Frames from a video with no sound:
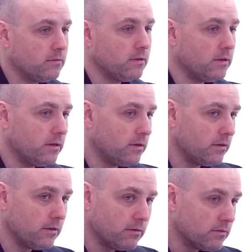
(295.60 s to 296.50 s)

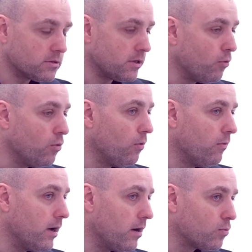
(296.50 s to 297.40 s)
и
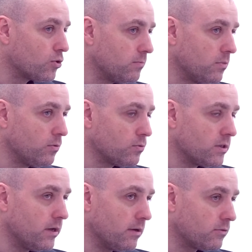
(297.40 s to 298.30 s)
стрелковое оружие было
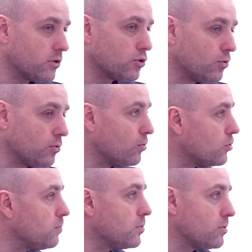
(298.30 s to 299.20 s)
устаревшее, что
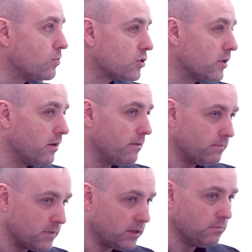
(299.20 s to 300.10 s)
тоже
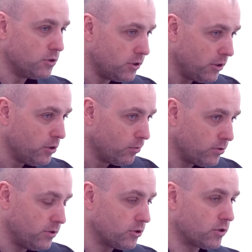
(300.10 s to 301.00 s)
послужило таким
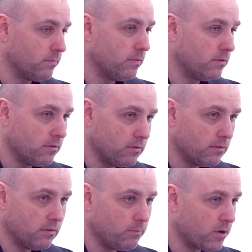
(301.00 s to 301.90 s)
серьезнейшим а,